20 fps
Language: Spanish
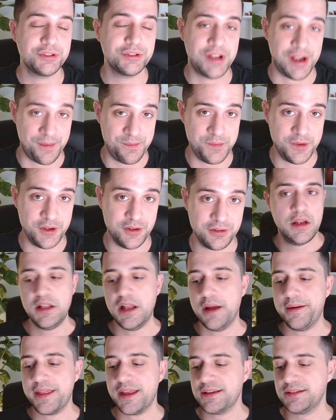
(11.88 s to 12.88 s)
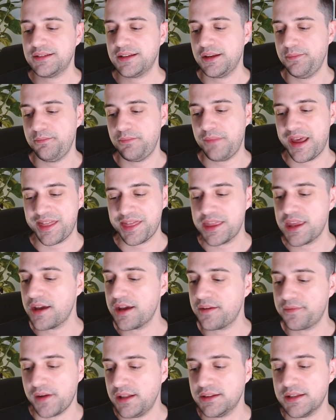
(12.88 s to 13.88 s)
cambios. La verdad es que me hacía
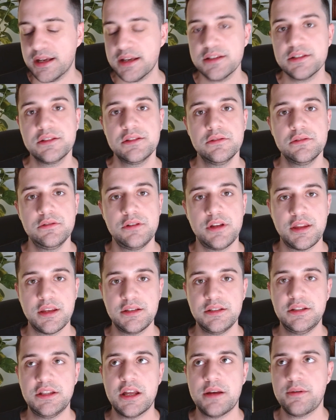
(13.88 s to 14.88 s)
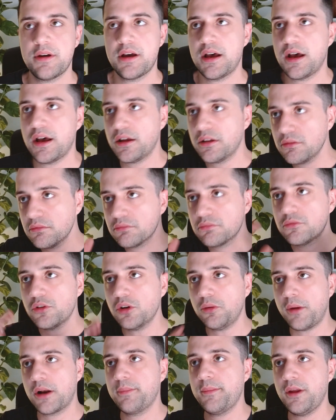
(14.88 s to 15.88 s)
falta esto, necesitaba
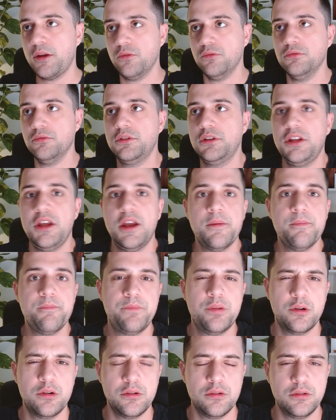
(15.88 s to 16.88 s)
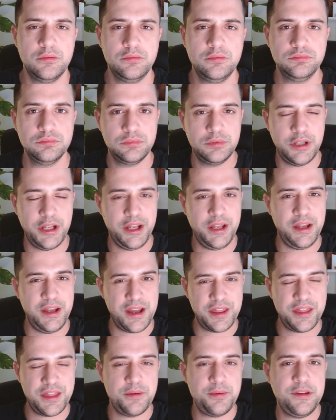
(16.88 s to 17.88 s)
tomarme un tiempo de
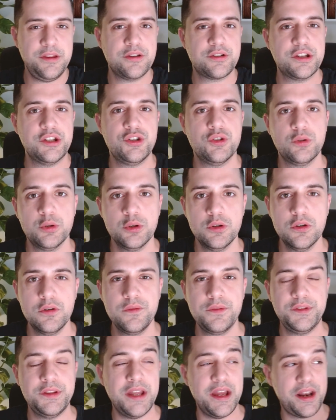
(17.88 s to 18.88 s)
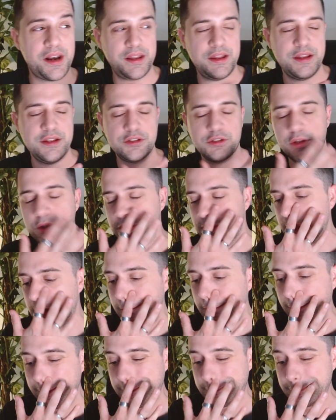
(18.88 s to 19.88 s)
hacer vídeos en YouTube, de redes
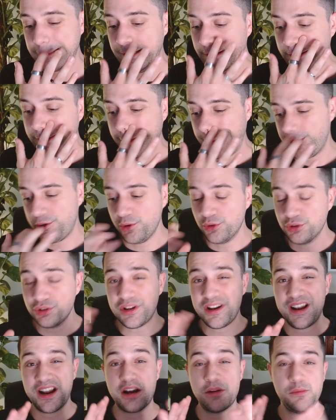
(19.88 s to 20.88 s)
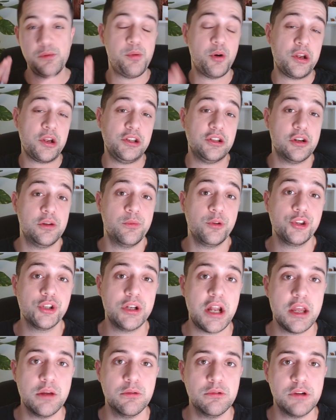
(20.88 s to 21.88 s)
sociales, incluso alejarme un poquito del mundo de
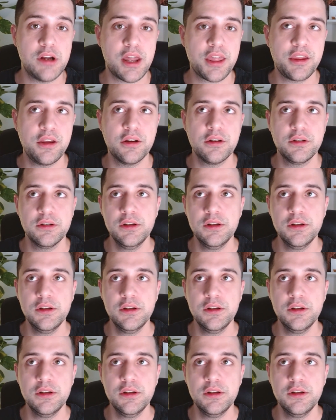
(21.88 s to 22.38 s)
la divulgación.